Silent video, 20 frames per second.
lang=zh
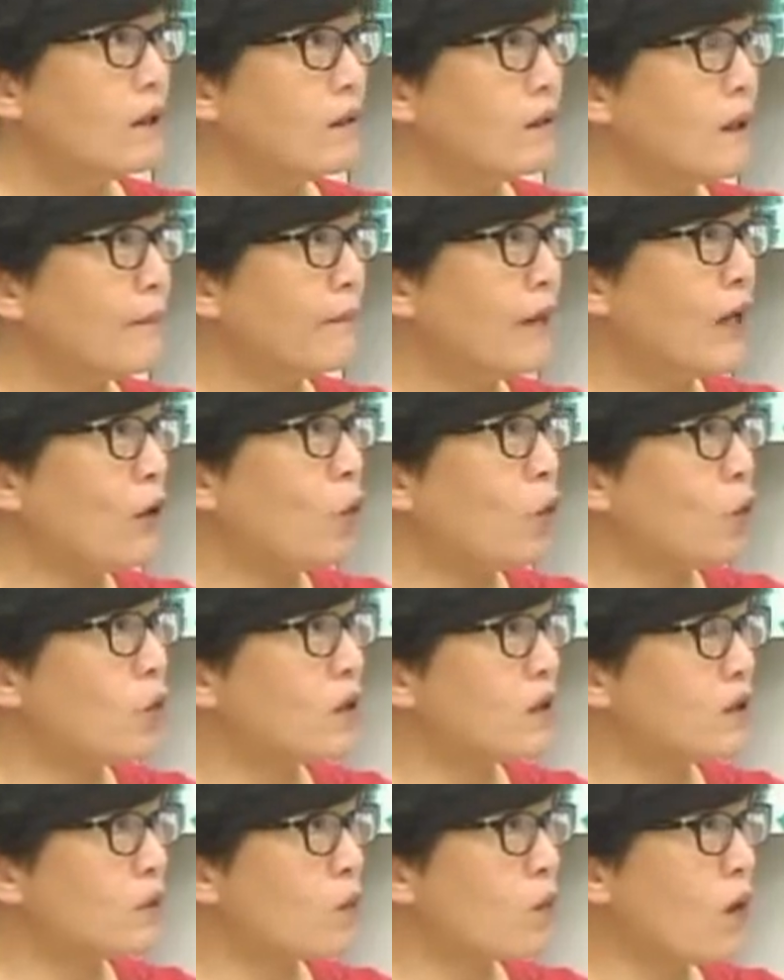三百五
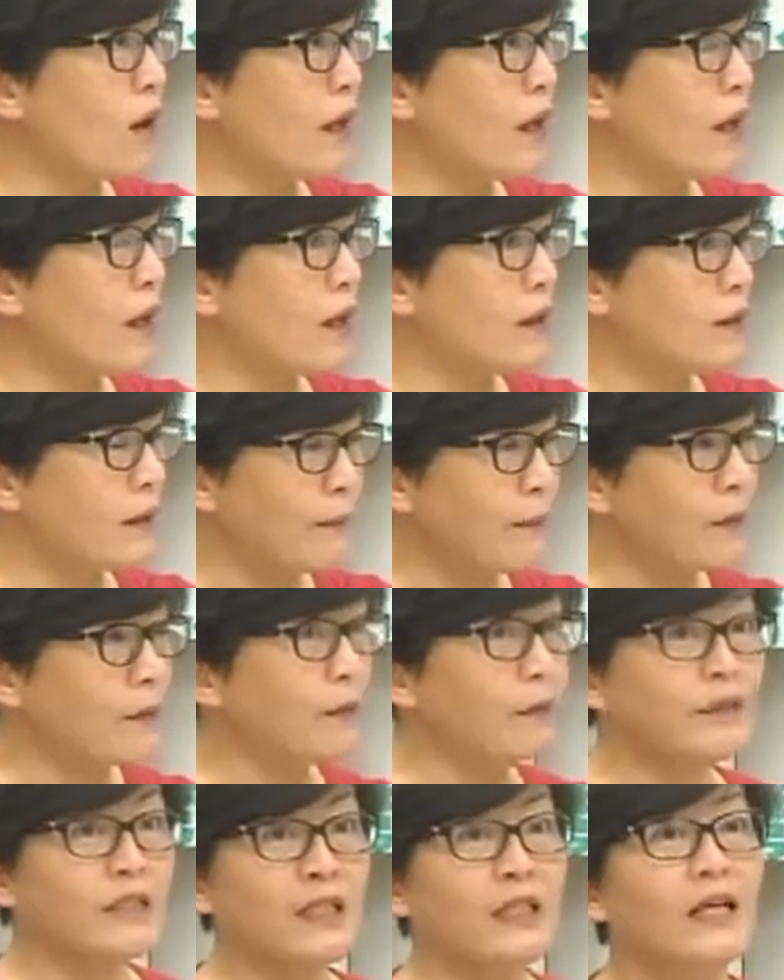十万，哎，三百
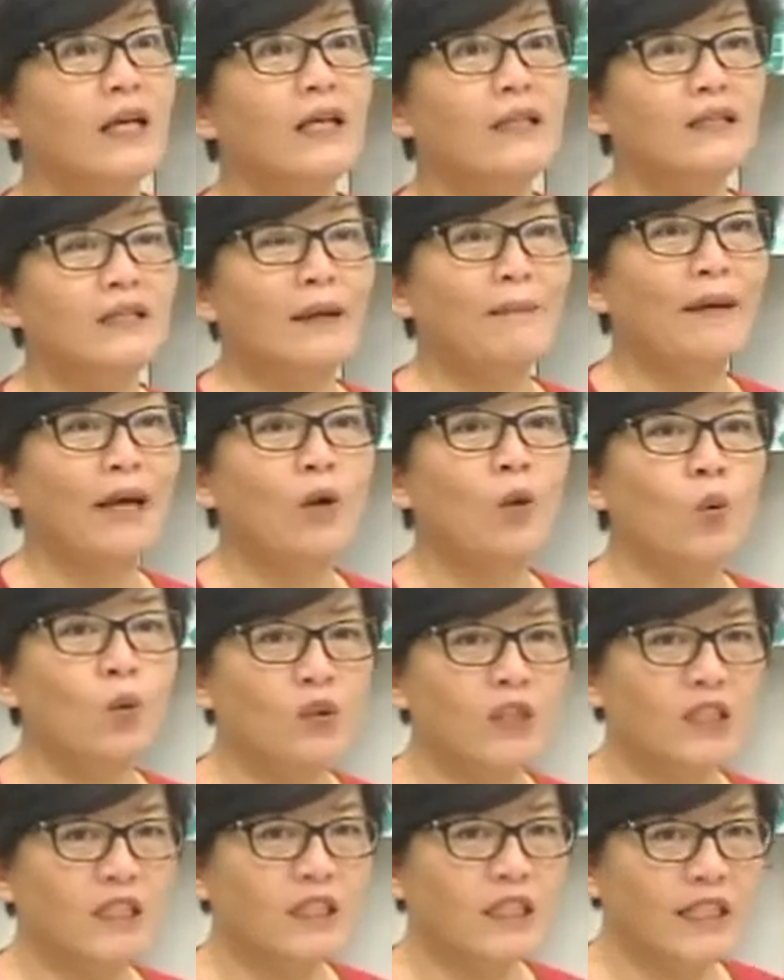对不起，三百
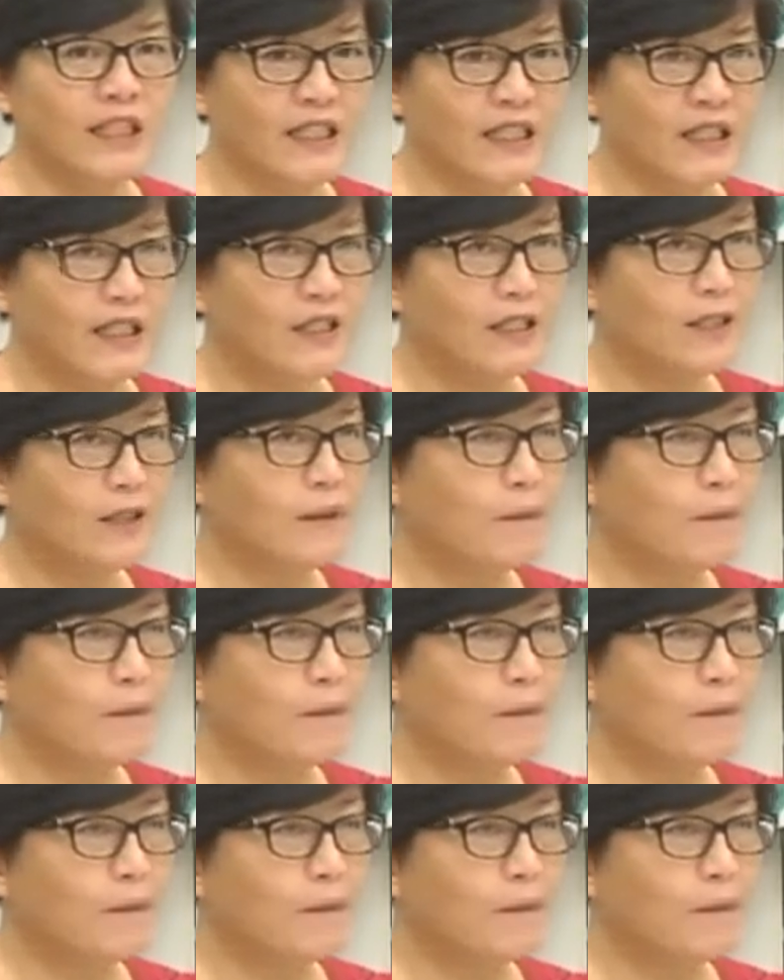五十亿，